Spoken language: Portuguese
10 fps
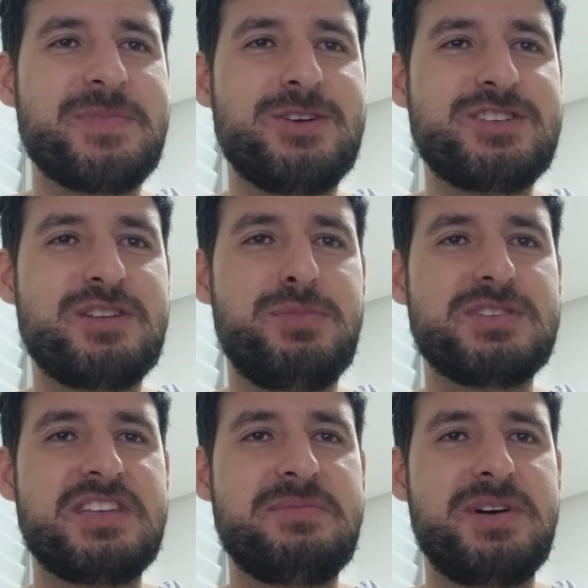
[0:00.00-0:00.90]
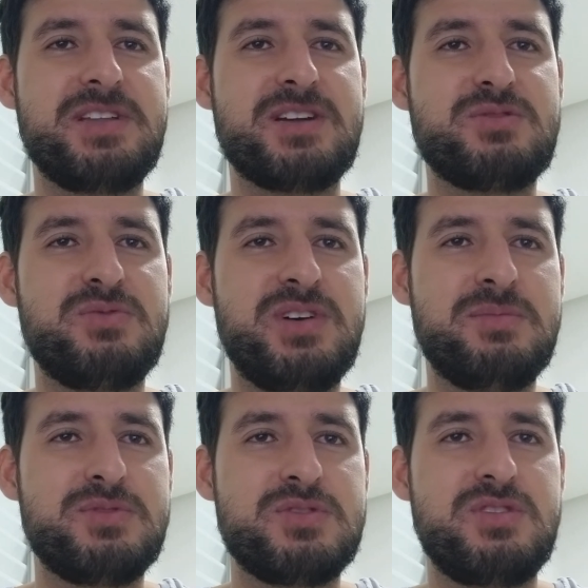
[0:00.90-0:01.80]
Rogério, boa semana, Arthur.
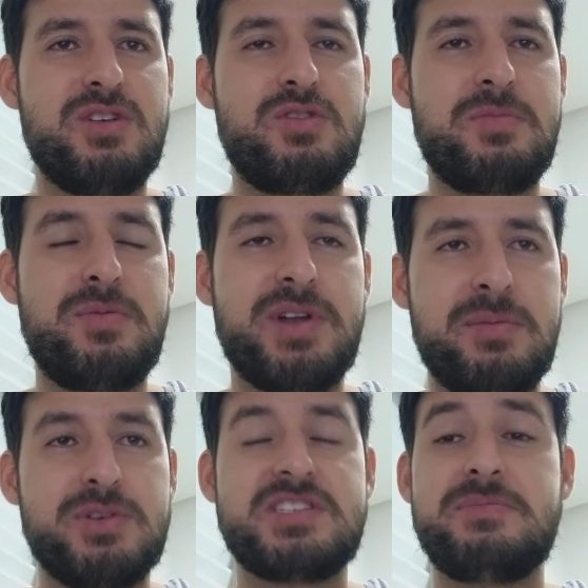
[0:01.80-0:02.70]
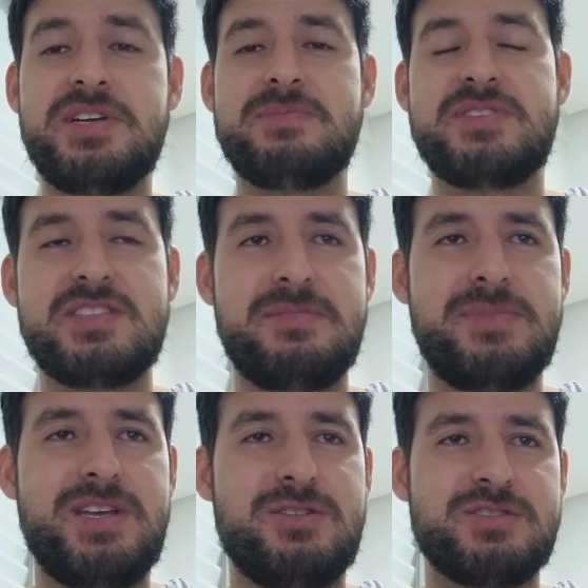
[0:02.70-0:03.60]
Vamos logo comemorar. Boa semana para você
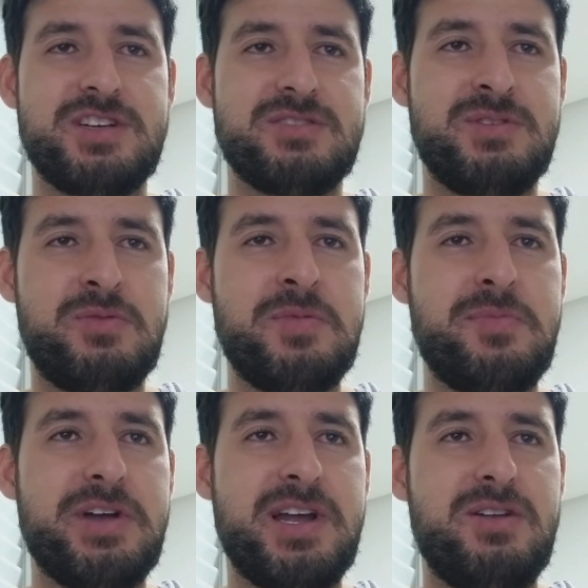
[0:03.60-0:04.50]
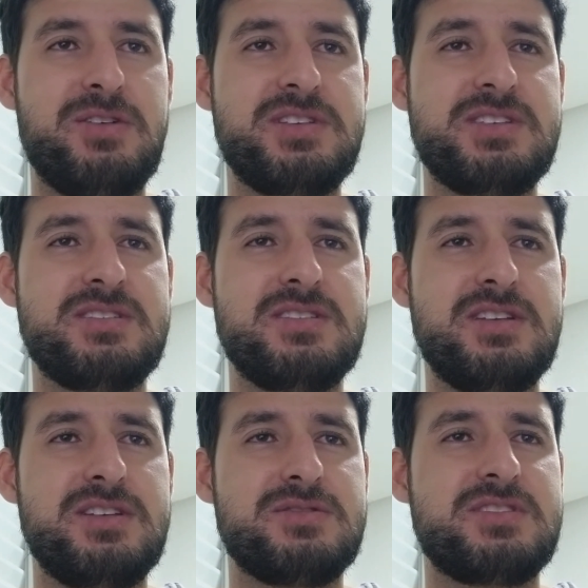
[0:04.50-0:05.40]
também, Rogério. Vamos comemorar logo, se
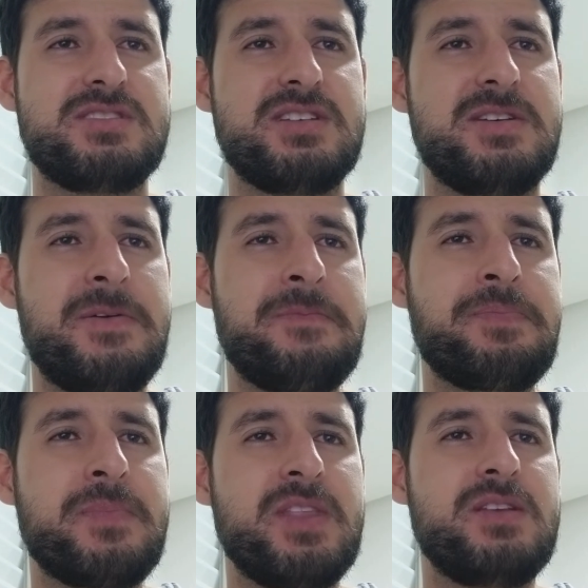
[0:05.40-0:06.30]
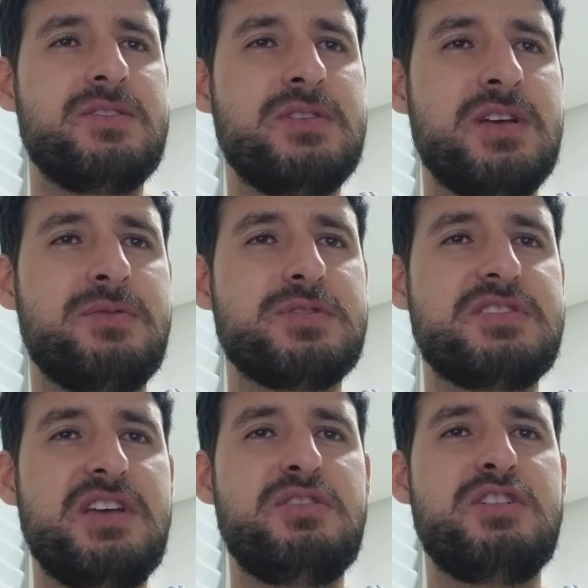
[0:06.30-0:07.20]
Deus quiser. É,
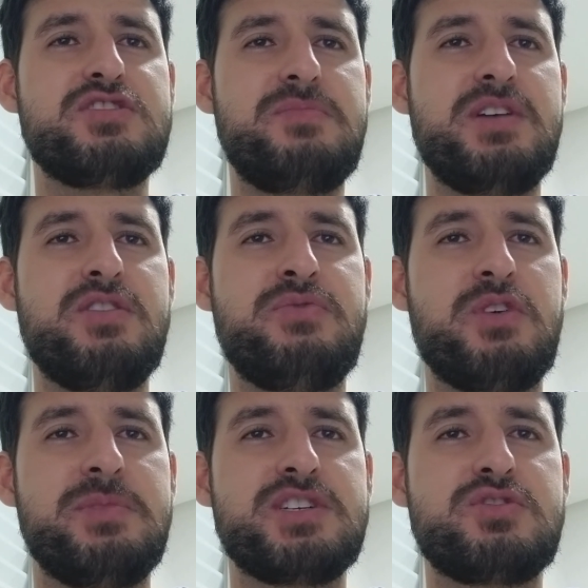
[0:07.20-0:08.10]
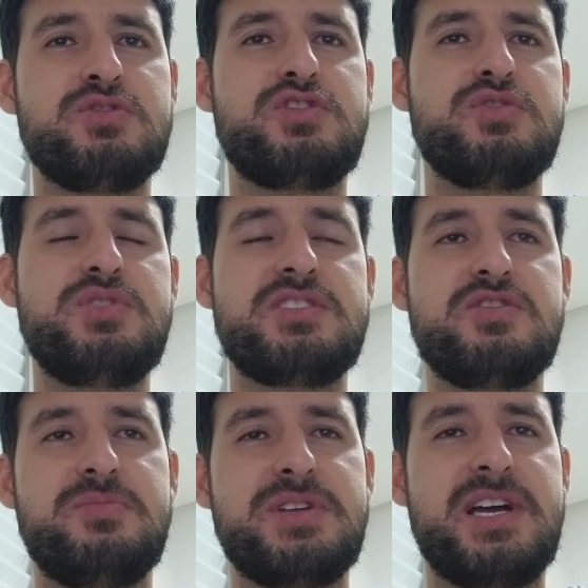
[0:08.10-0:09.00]
você é o nosso maior informante. Continue
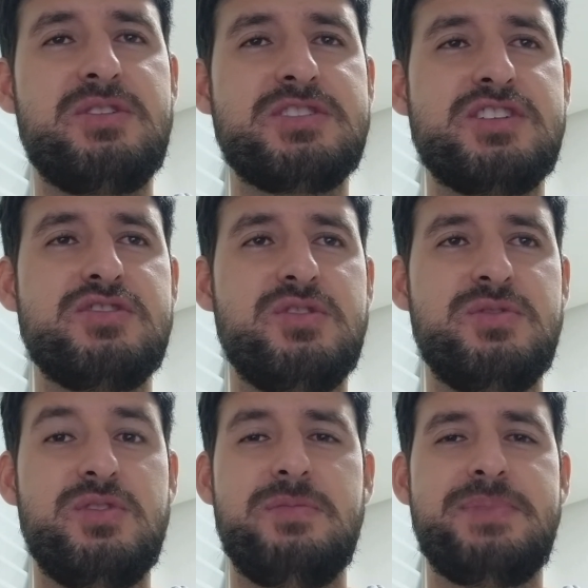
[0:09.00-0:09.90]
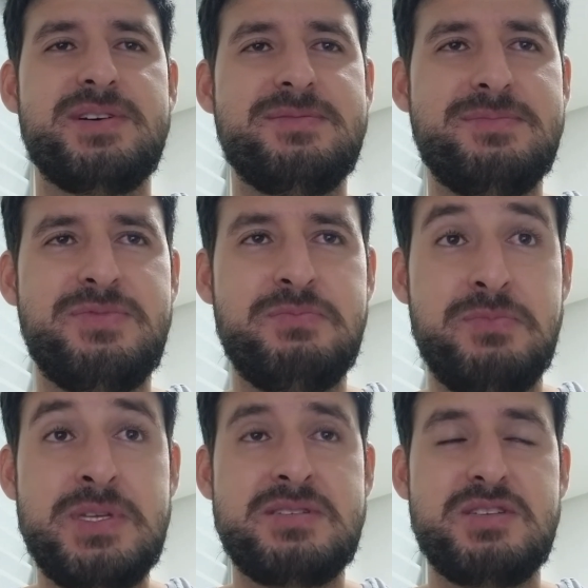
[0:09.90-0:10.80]
assim. Obrigado, Rogério, de novo. Opa,
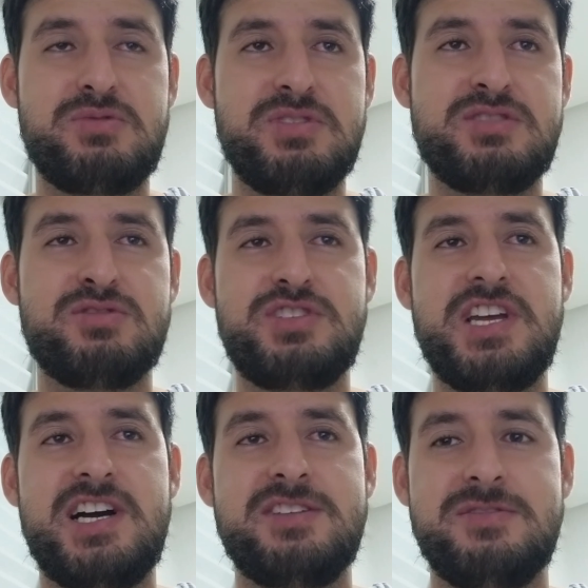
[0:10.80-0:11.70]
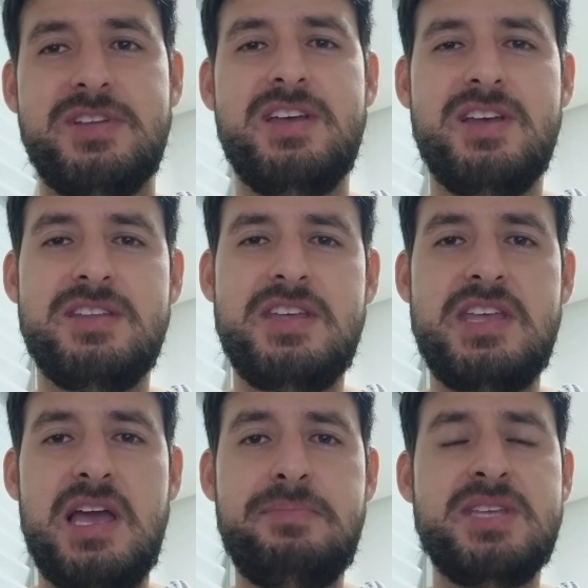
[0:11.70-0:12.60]
me sinto lisonjeado.
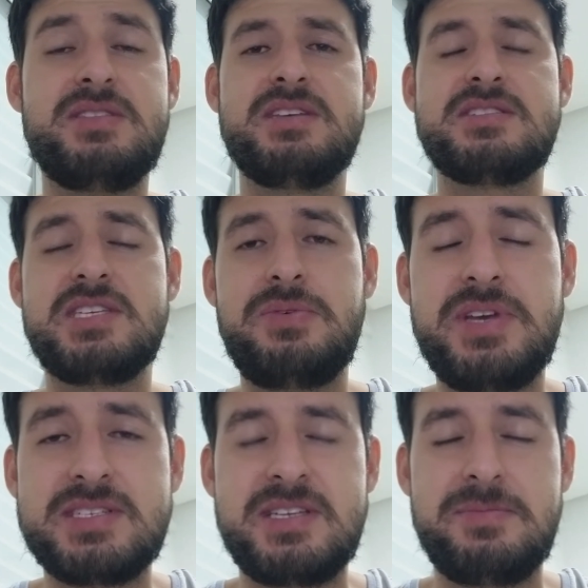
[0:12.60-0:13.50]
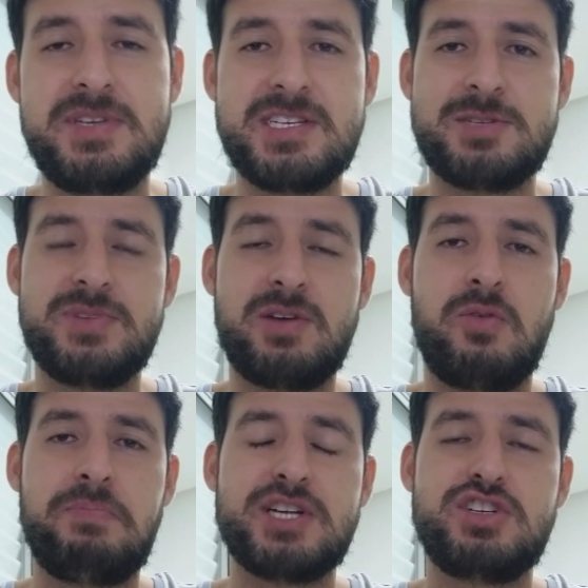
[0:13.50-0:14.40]
E a minha intenção é essa mesma, é
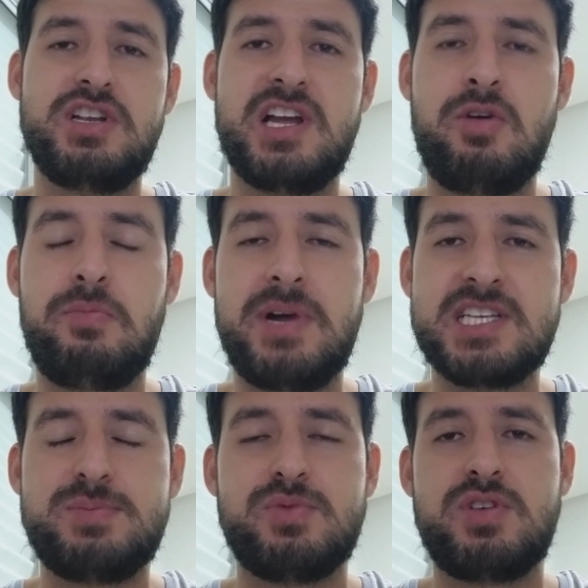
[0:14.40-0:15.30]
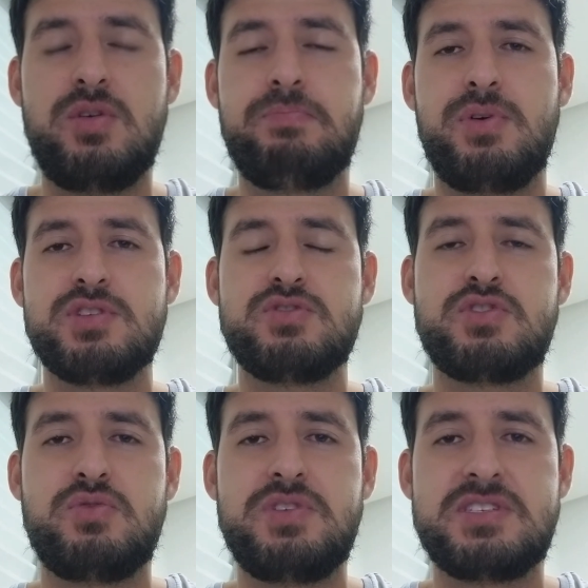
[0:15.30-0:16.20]
compartilhar o máximo que eu posso
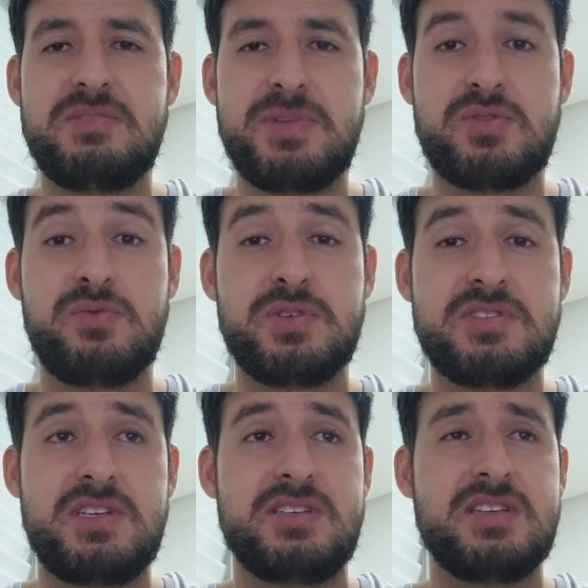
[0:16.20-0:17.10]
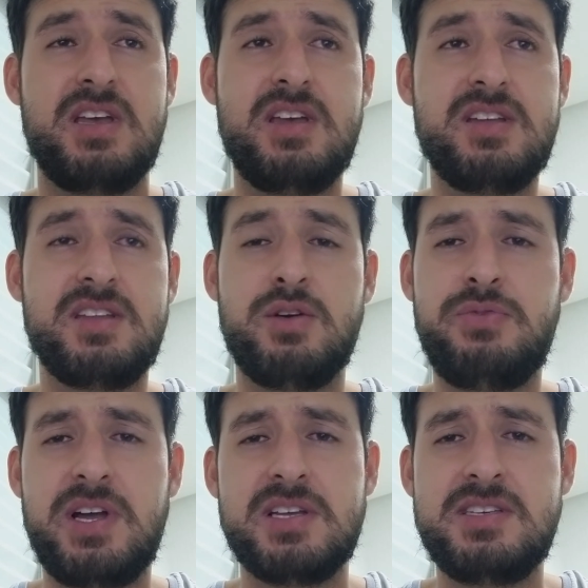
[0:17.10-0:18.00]
de conhecimento com vocês. Né, eu
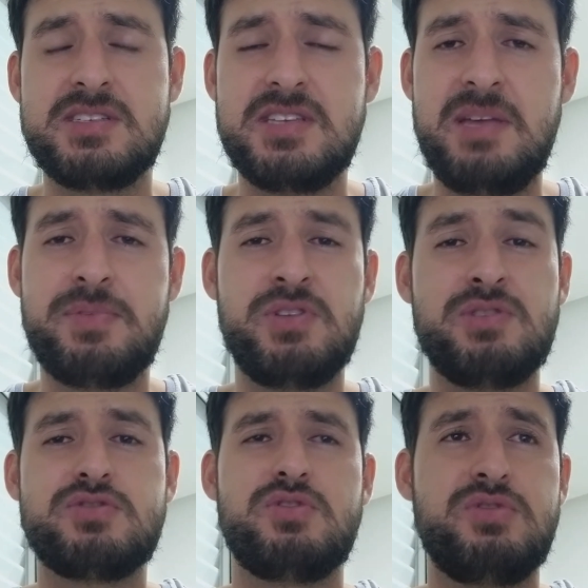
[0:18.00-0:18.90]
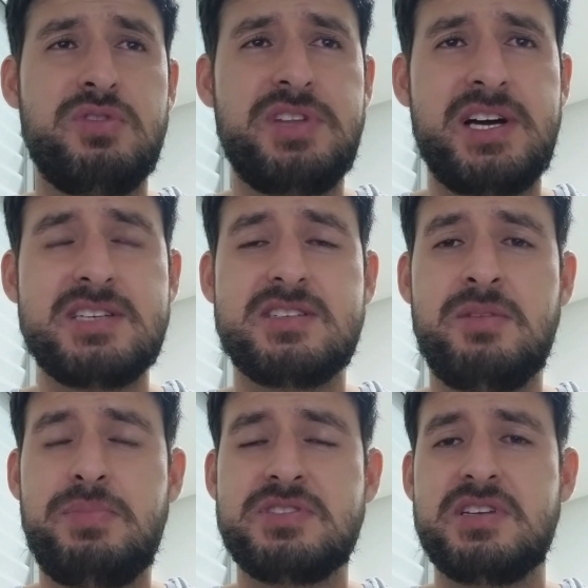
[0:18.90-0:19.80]
falo aqui sempre, eu não sou o dono da
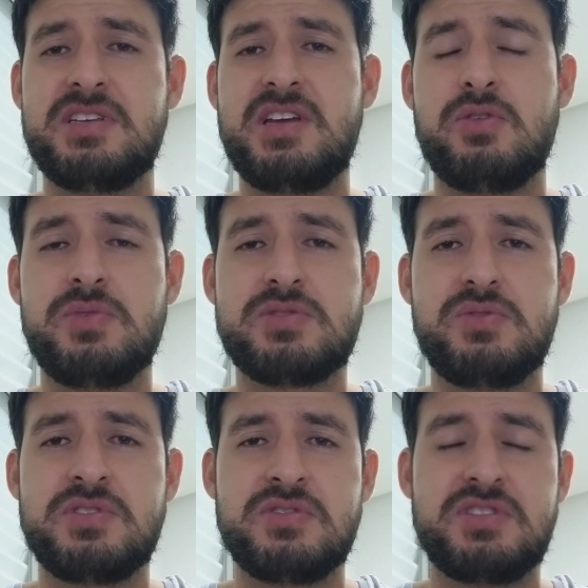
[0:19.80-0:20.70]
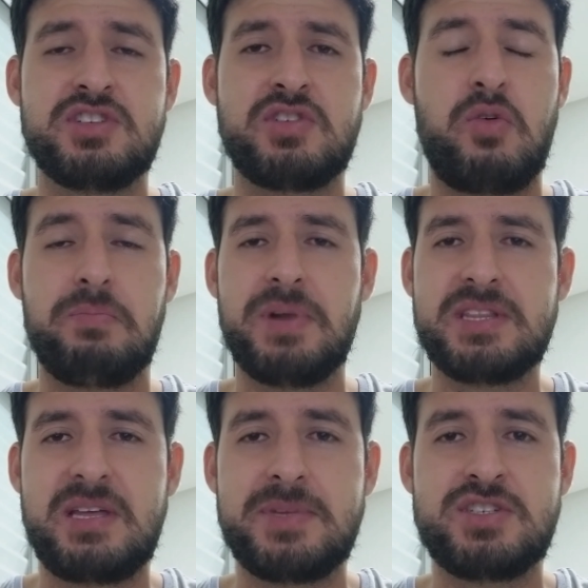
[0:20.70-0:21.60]
razão, pode ser que em algumas coisas eu esteja
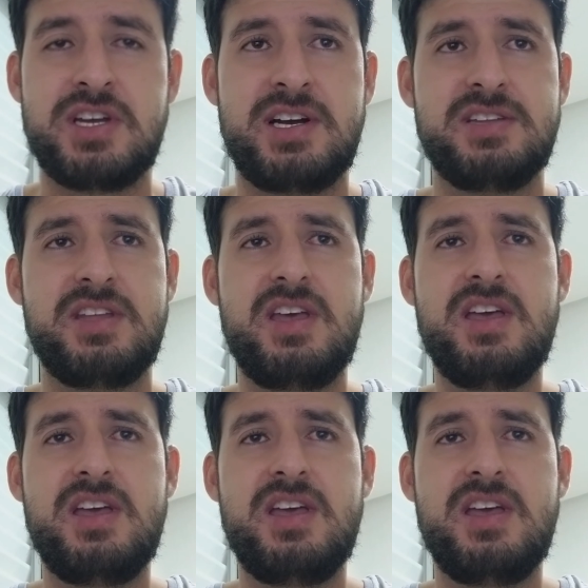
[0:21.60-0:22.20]
completamente errado.